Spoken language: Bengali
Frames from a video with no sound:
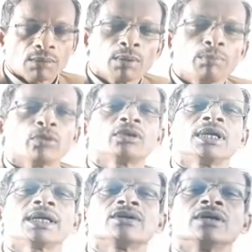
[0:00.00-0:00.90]
আমরা
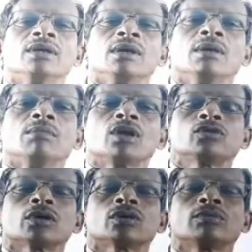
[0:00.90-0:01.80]
বদলে গেছি মানুষ
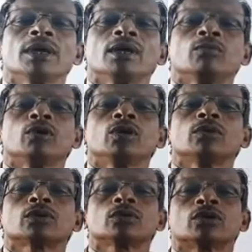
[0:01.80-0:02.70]
সবসময়
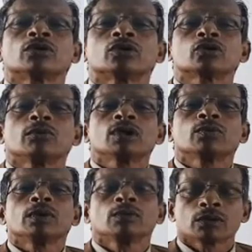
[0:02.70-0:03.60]
পরিবর্তন হচ্ছে সমাজ
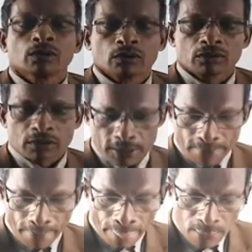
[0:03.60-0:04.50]
পরিবর্তন হচ্ছে
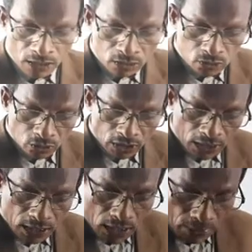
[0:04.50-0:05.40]
সুতরাং